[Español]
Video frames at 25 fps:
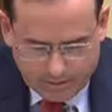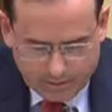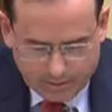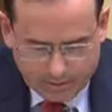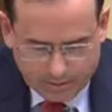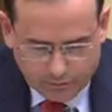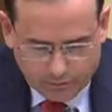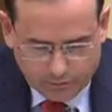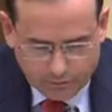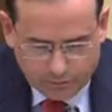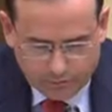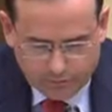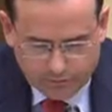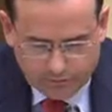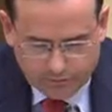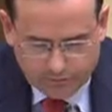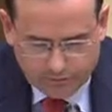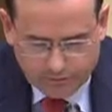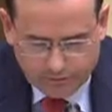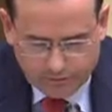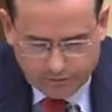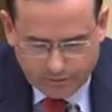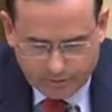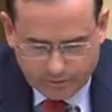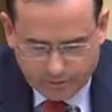El artículo
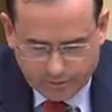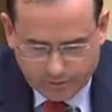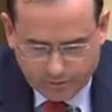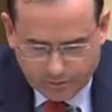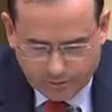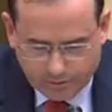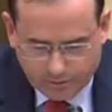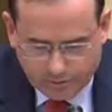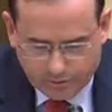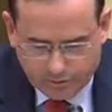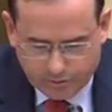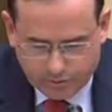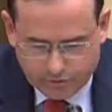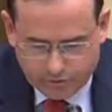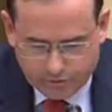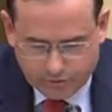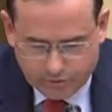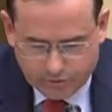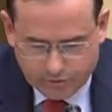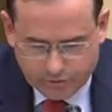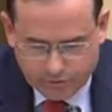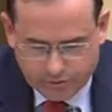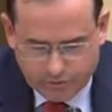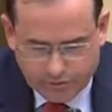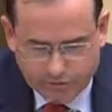27 de nuestra
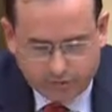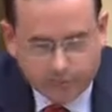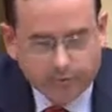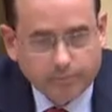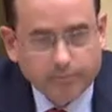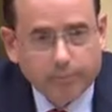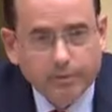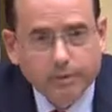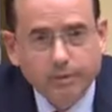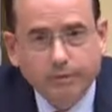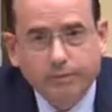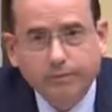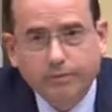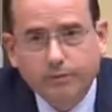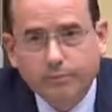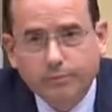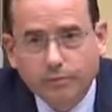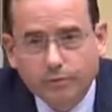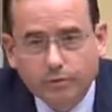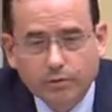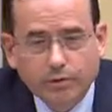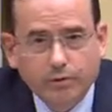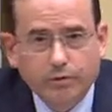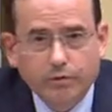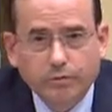Constitución, que siempre se
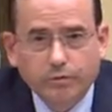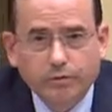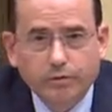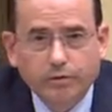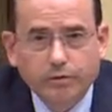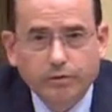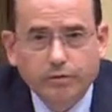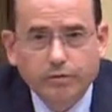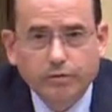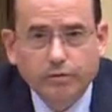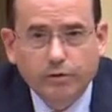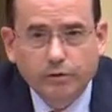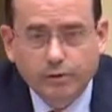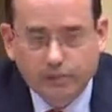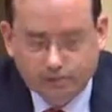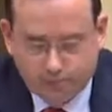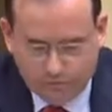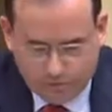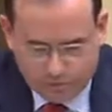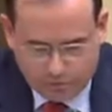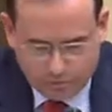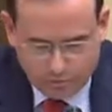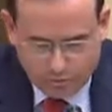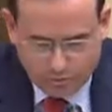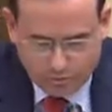invoca, como he dicho
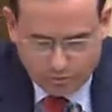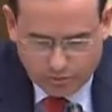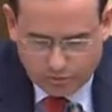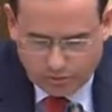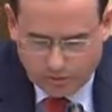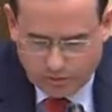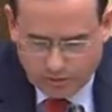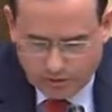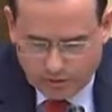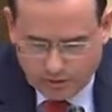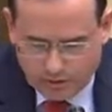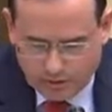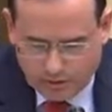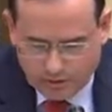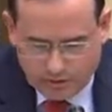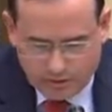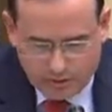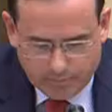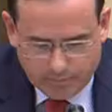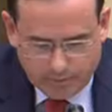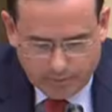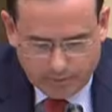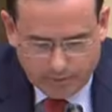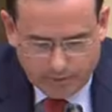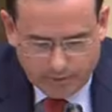antes, como
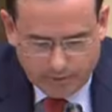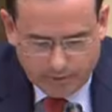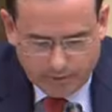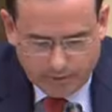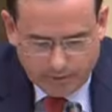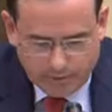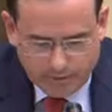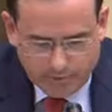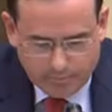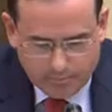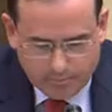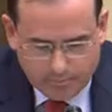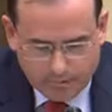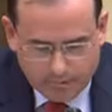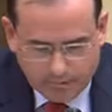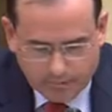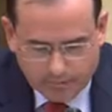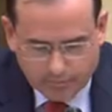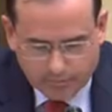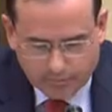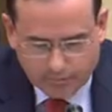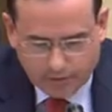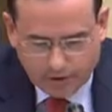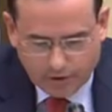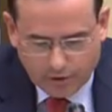el primer gran
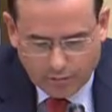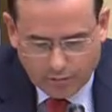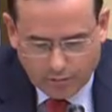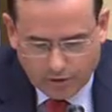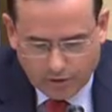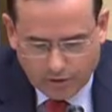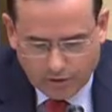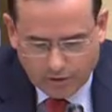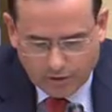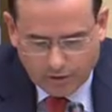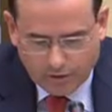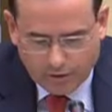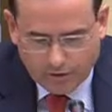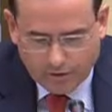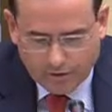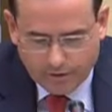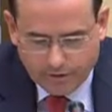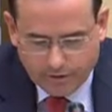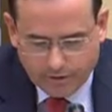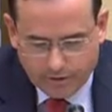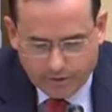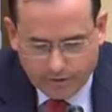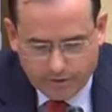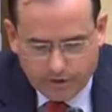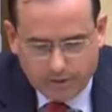pacto de Estado por la
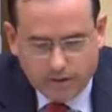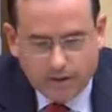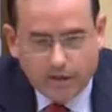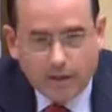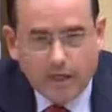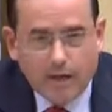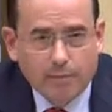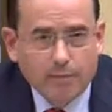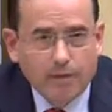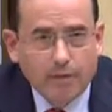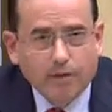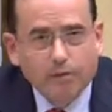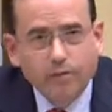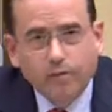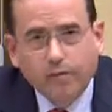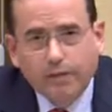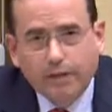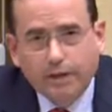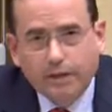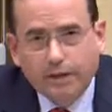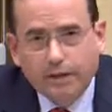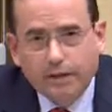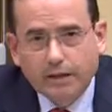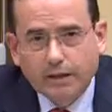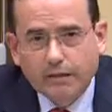educación, habla con
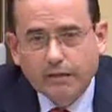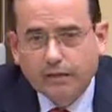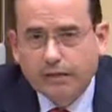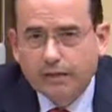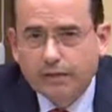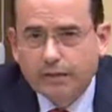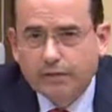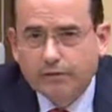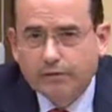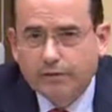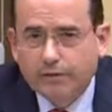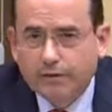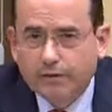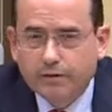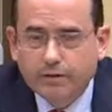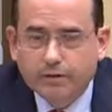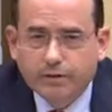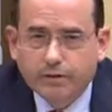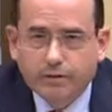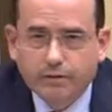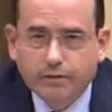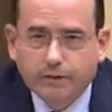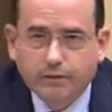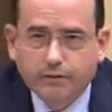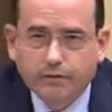claridad de que la
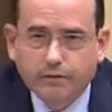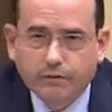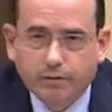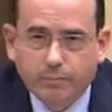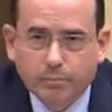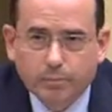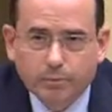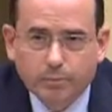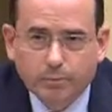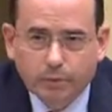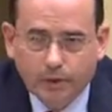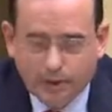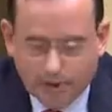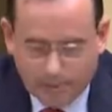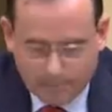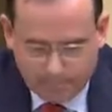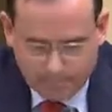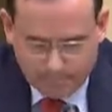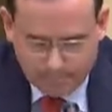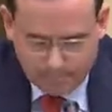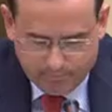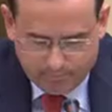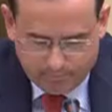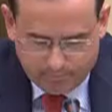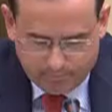enseñanza tiene que ser plural.